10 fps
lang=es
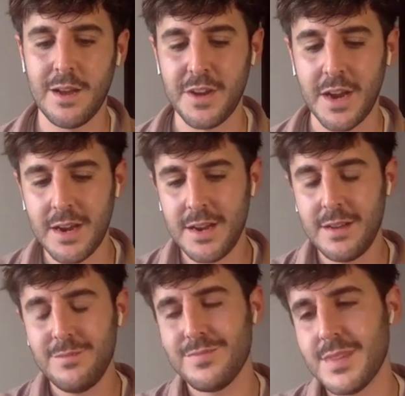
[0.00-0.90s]
al
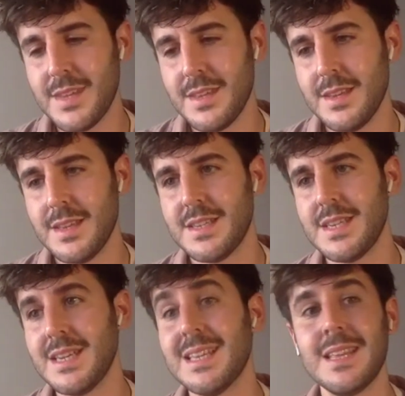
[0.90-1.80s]
final
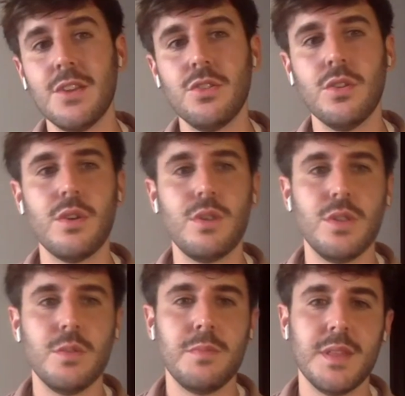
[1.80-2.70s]
sí que es cierto
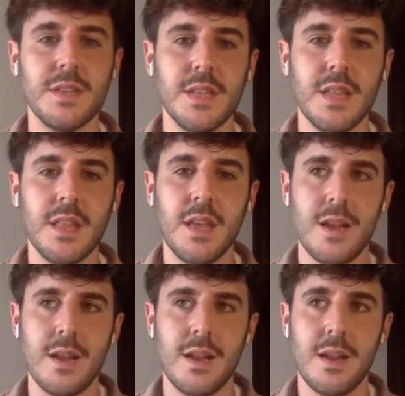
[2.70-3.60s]
que cuando empiezas a
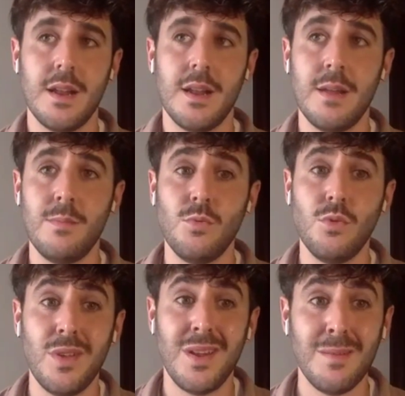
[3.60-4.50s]

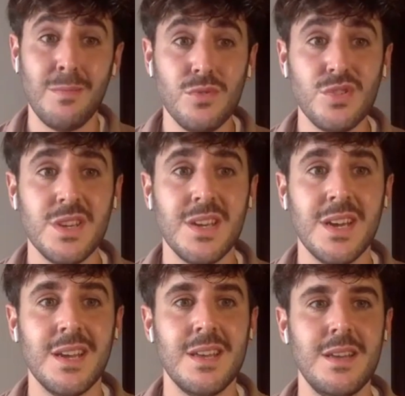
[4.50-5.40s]
dedicarte eh, al,
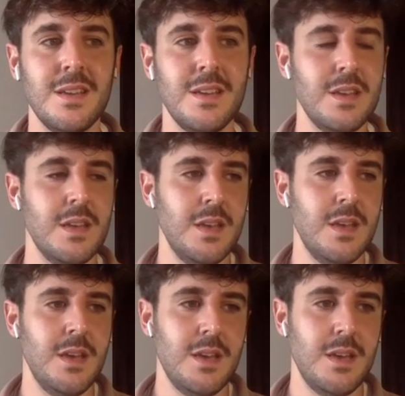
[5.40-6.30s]
mundo de la
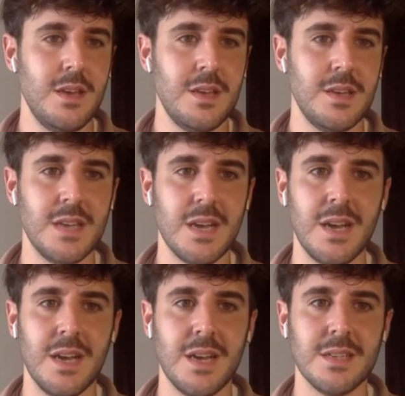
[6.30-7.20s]
música y,
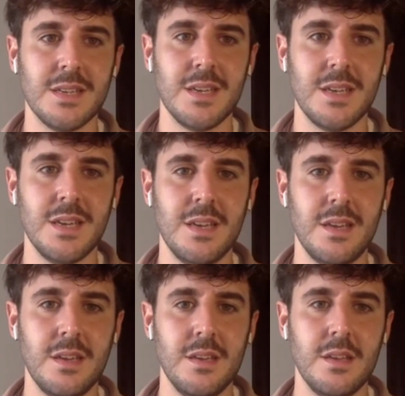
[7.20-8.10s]
sacas
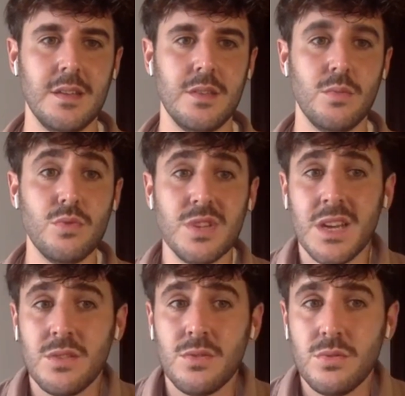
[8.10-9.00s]
eh, tu
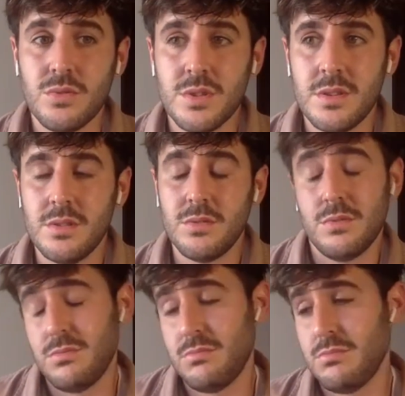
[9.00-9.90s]
música, tus,
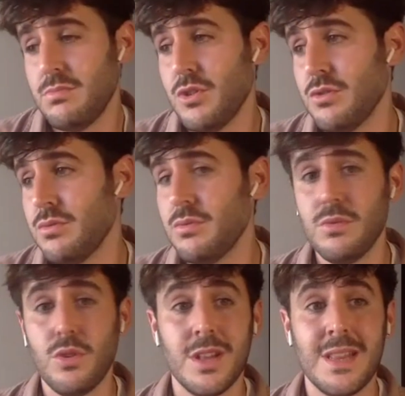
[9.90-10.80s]
bueno,
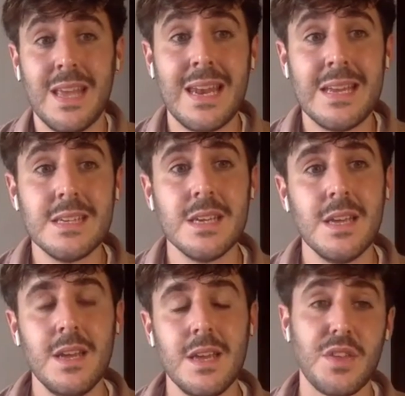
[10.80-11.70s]
lo que
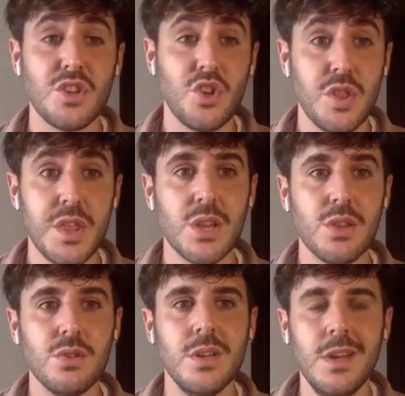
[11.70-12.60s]
tienes y haces
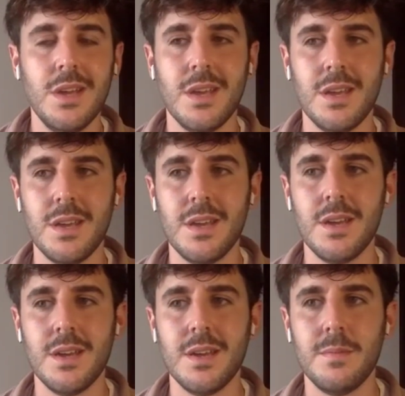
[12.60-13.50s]
conciertos,
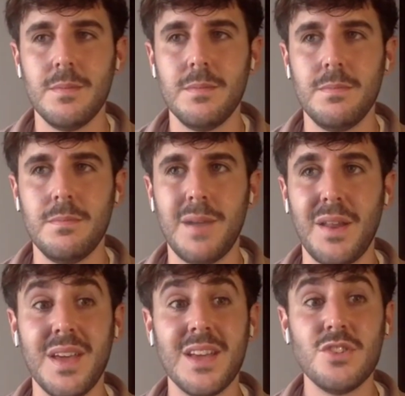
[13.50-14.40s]

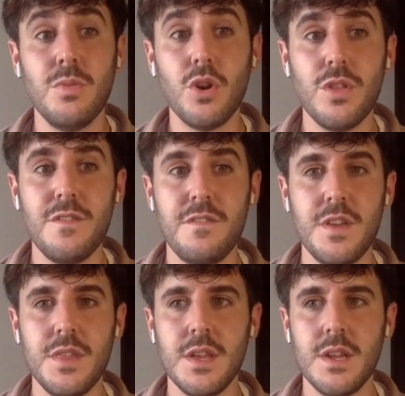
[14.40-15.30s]
parece que es un poco
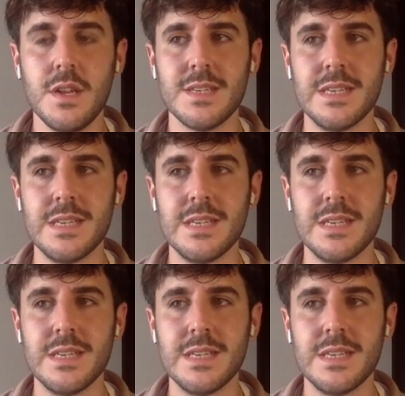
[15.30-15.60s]
difícil